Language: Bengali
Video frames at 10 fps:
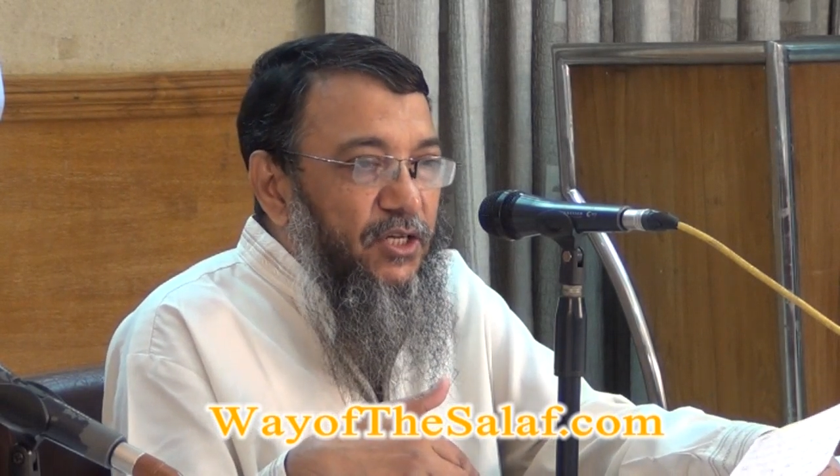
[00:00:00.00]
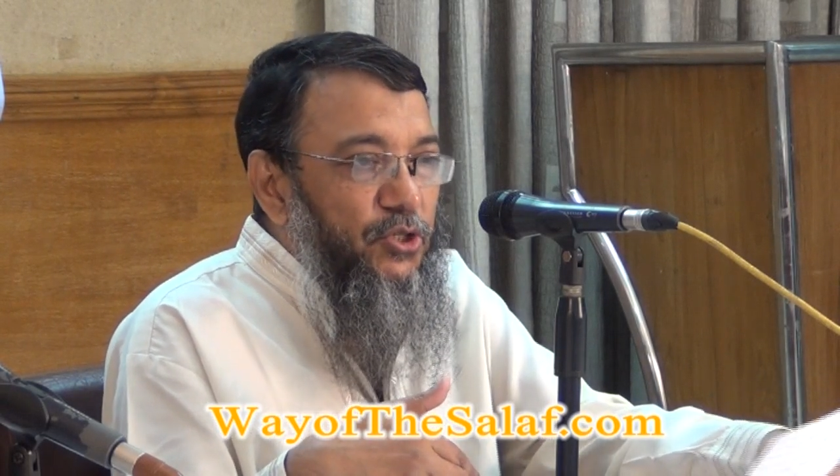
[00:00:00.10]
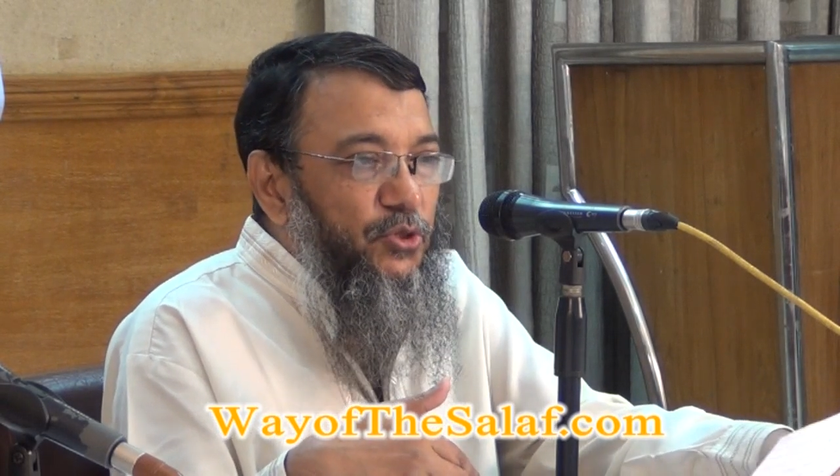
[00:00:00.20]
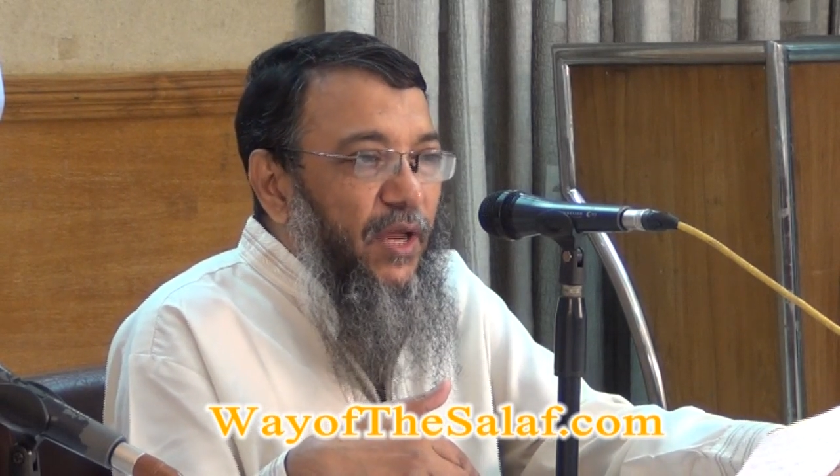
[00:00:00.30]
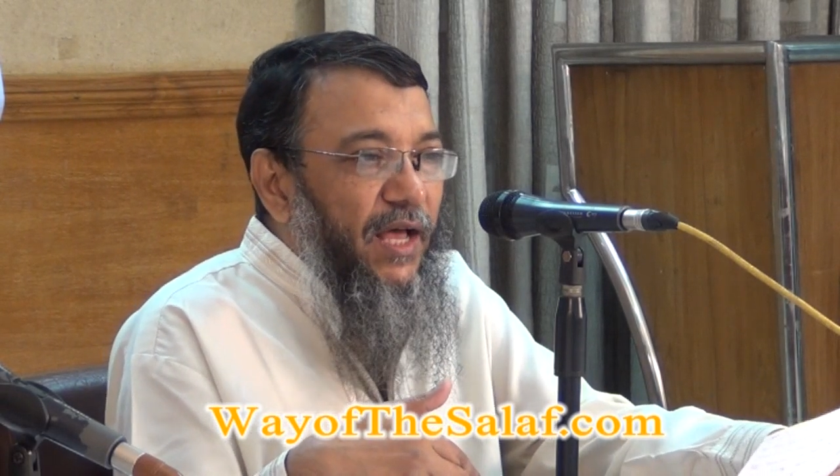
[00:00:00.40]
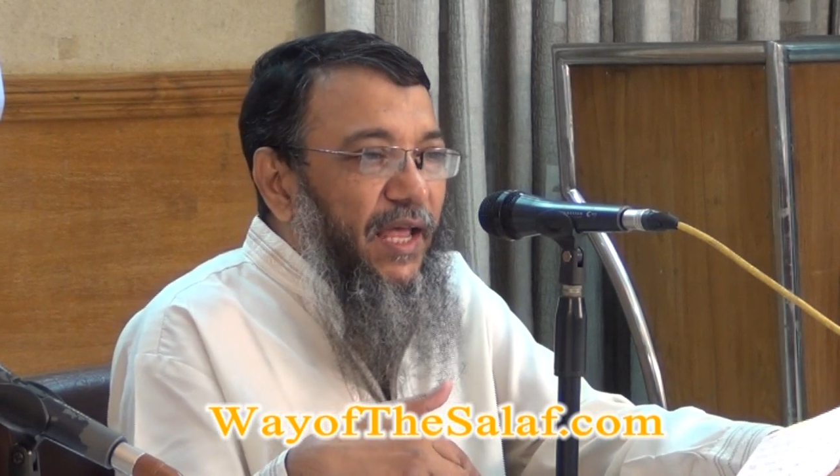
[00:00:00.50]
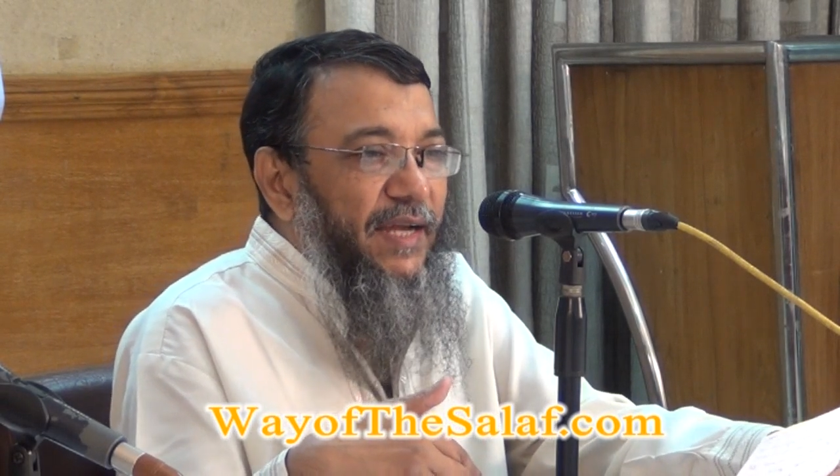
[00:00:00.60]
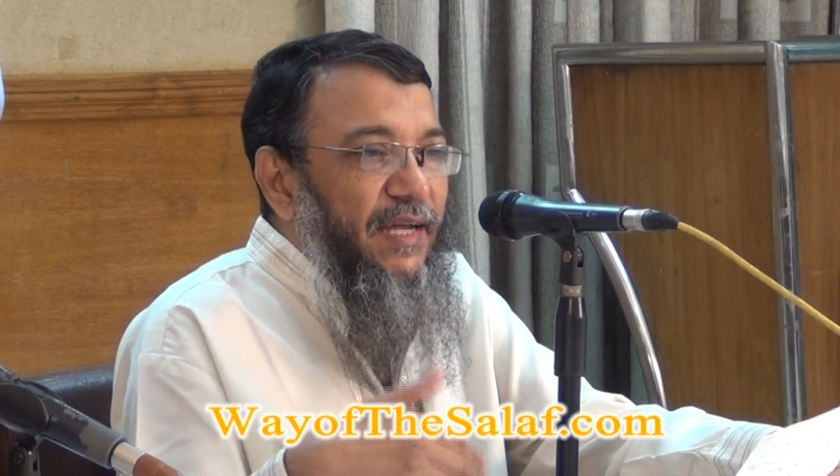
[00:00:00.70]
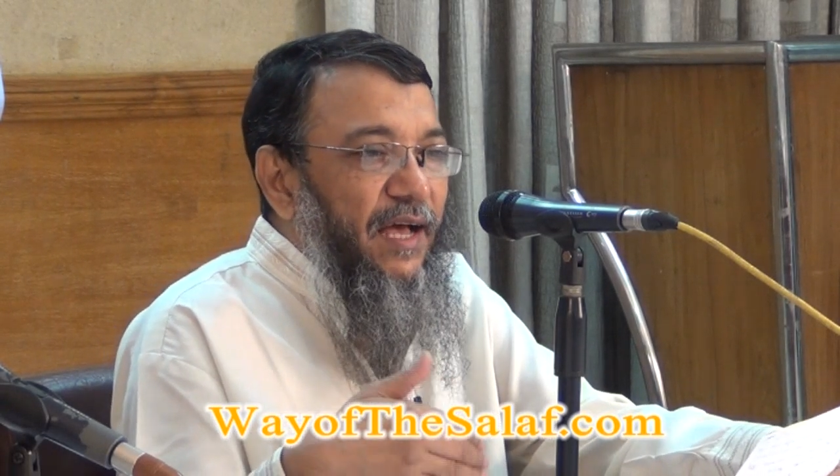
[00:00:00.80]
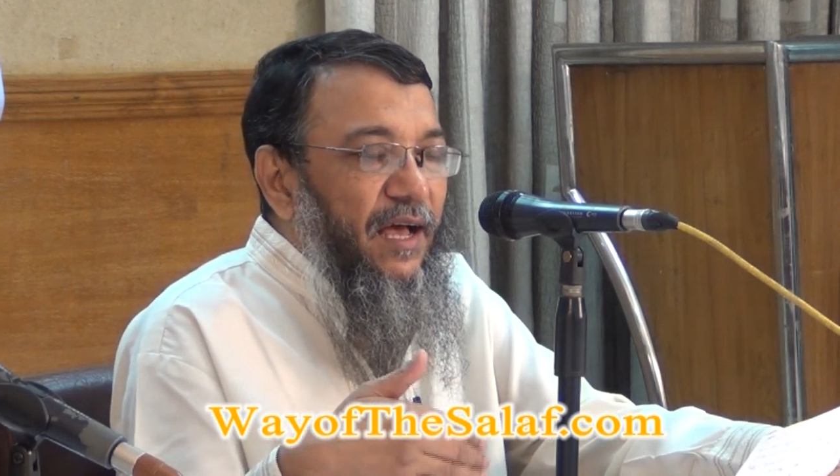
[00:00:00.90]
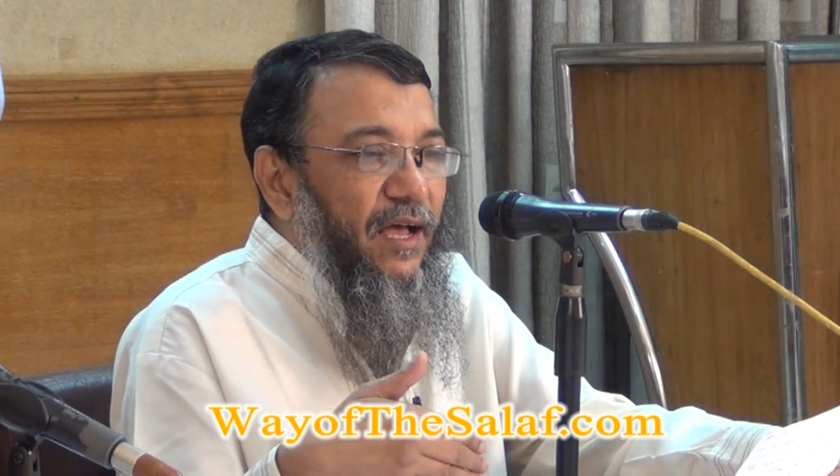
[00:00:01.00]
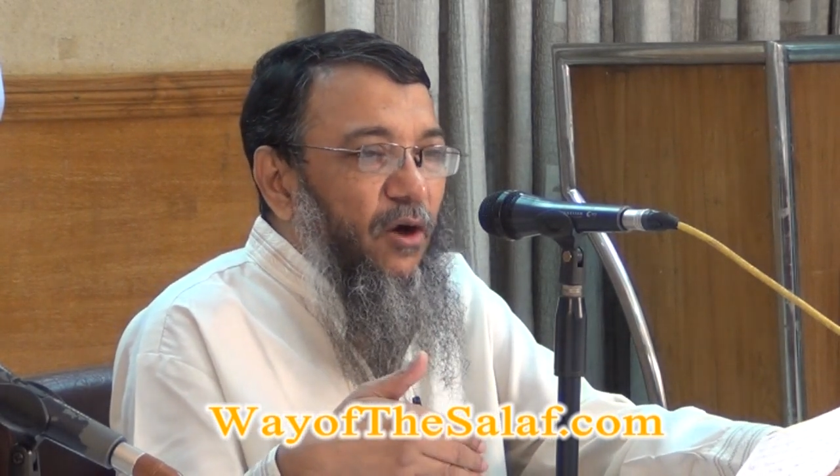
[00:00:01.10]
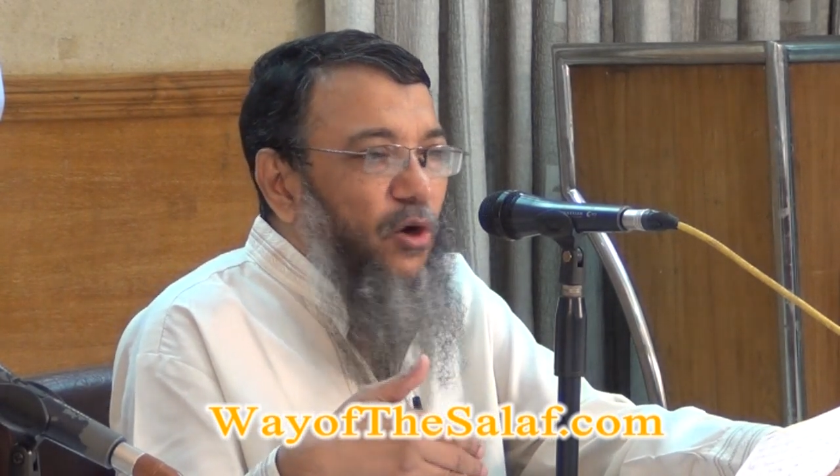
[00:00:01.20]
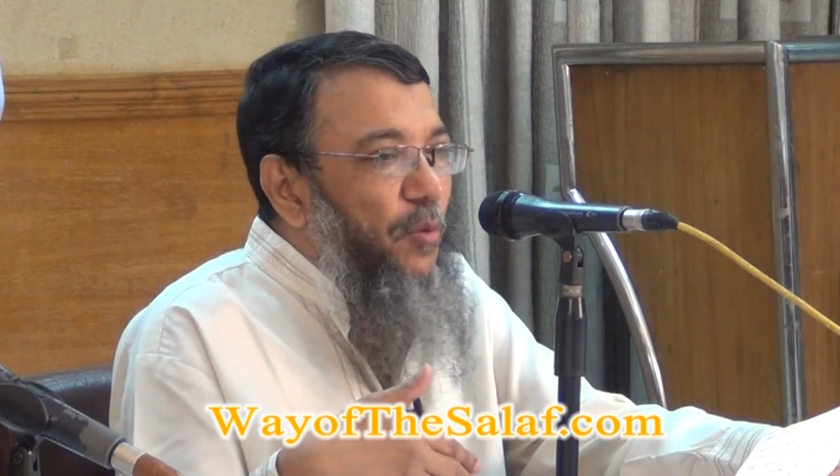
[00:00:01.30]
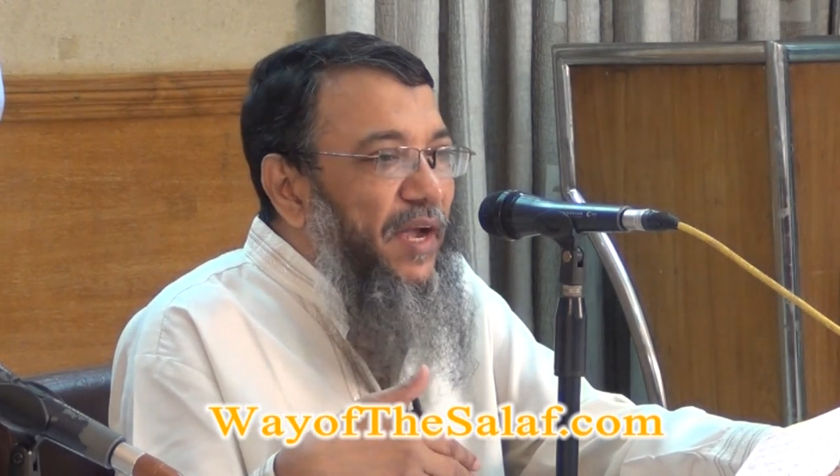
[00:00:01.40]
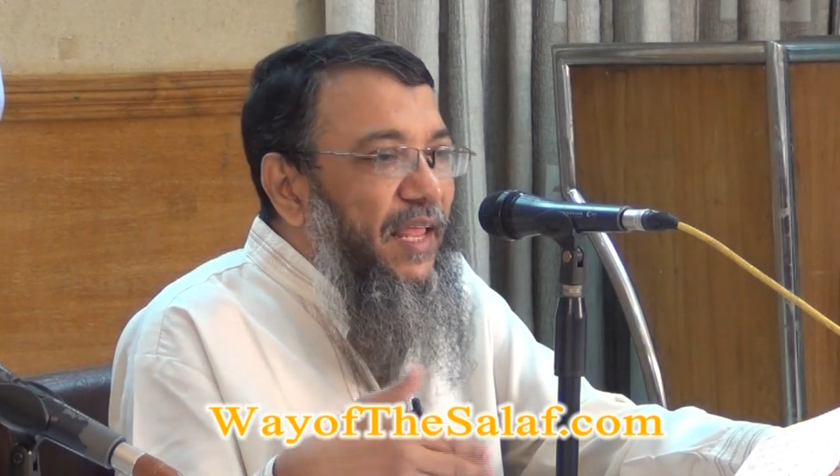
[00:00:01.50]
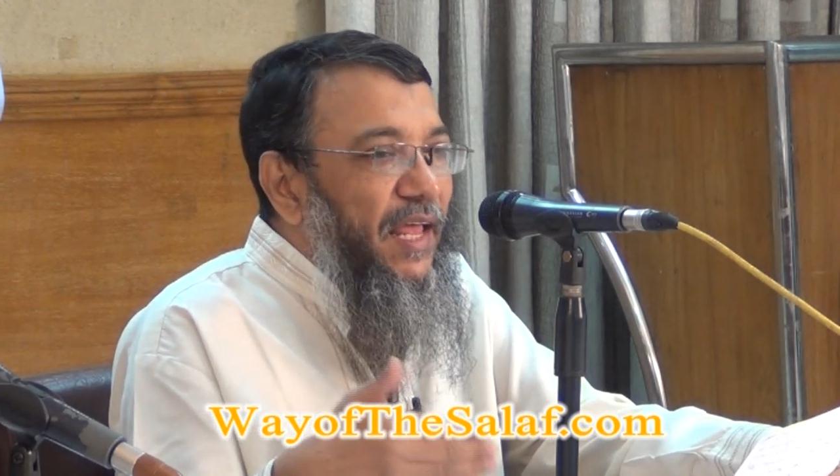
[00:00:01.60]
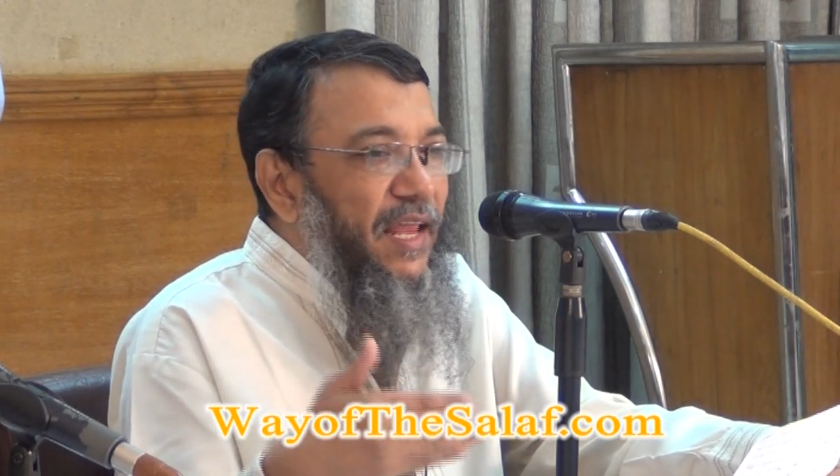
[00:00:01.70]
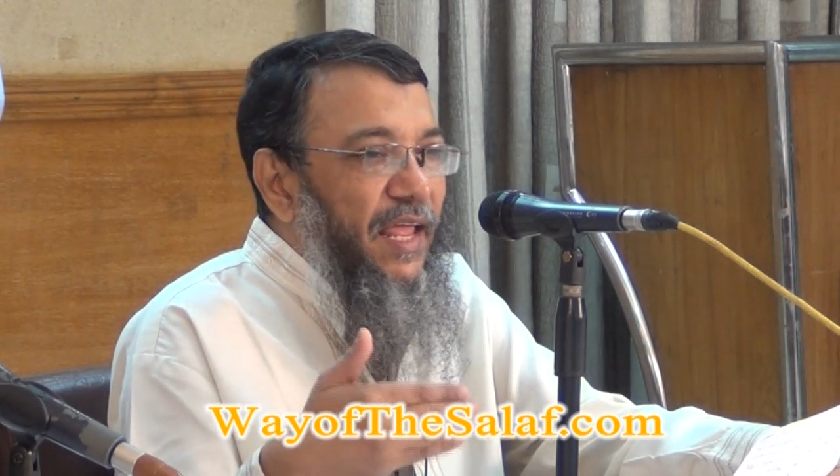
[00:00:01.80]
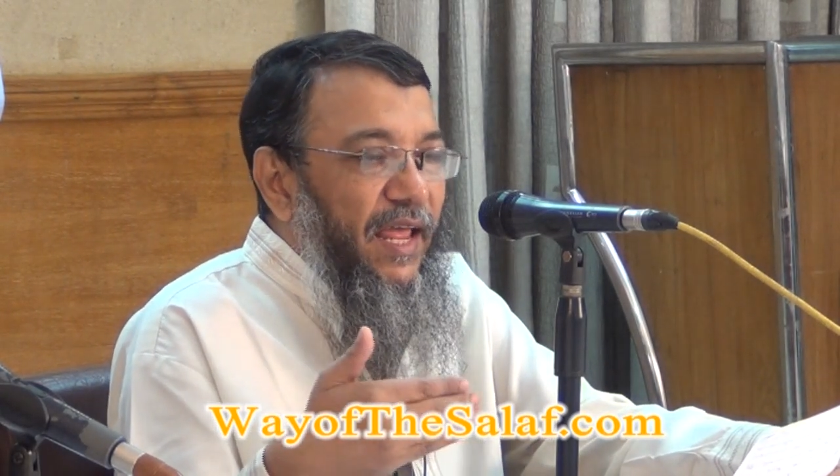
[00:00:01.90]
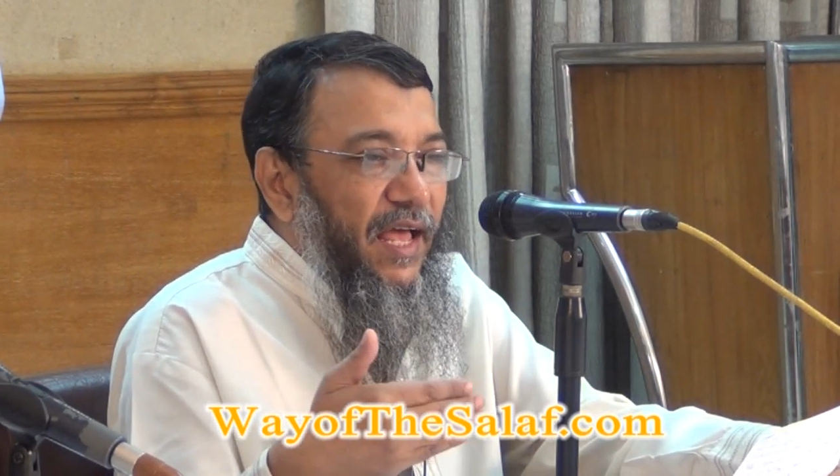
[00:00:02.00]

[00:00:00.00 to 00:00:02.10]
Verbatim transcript: সুতরাং এটা অটোমেটিক্যালি